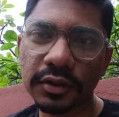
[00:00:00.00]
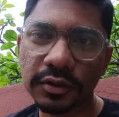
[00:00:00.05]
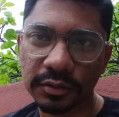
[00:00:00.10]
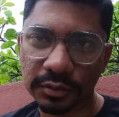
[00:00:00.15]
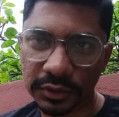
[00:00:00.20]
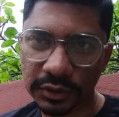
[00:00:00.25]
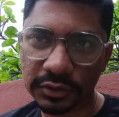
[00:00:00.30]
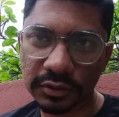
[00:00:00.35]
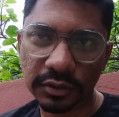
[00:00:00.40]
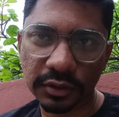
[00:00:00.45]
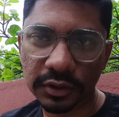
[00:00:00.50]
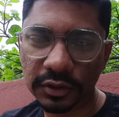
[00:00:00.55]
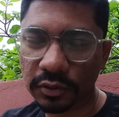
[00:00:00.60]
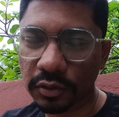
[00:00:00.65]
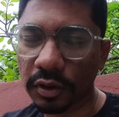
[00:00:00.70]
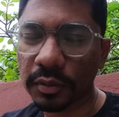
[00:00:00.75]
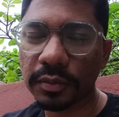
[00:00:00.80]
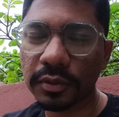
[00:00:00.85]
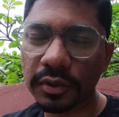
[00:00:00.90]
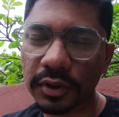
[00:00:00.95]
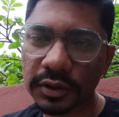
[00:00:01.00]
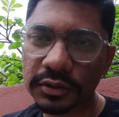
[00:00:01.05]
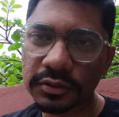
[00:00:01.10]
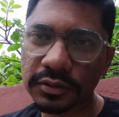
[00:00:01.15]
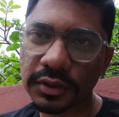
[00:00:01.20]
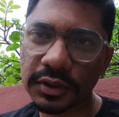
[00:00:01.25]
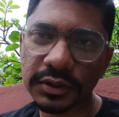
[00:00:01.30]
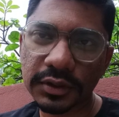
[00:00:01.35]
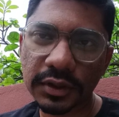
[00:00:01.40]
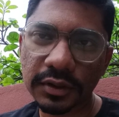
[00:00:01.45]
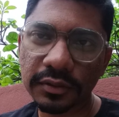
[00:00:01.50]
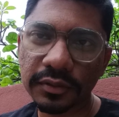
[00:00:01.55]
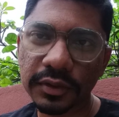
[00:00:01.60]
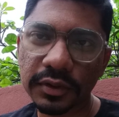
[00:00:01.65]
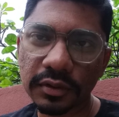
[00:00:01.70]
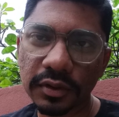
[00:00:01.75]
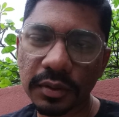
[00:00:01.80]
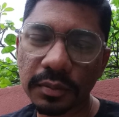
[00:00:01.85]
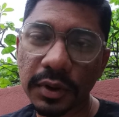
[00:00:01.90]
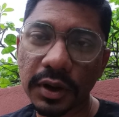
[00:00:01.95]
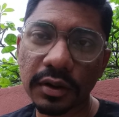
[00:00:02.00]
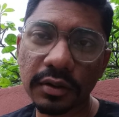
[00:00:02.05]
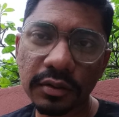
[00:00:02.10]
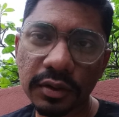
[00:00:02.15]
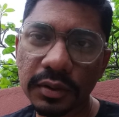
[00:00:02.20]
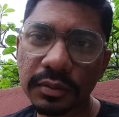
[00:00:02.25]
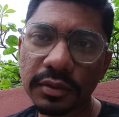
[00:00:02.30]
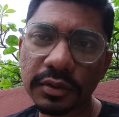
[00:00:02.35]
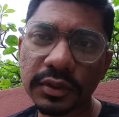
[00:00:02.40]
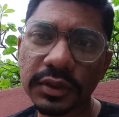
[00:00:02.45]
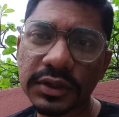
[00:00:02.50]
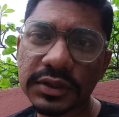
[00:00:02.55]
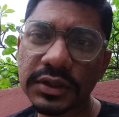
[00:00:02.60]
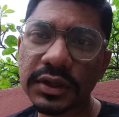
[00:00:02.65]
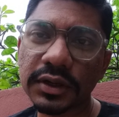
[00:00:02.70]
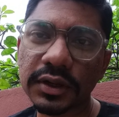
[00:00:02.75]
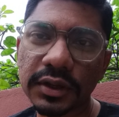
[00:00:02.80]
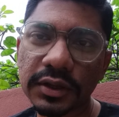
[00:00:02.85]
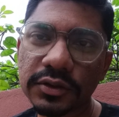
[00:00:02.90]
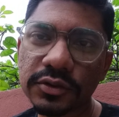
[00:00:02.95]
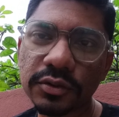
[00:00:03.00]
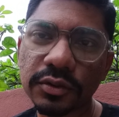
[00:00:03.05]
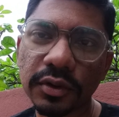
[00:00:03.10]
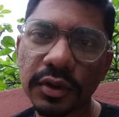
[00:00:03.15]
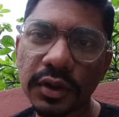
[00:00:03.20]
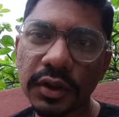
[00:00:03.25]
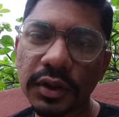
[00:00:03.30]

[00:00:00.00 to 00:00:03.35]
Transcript: তোমাদের সঙ্গে একটু গল্প করার জন্য আজকে এই ভিডিওটা বানানো এবং নিজের কিছু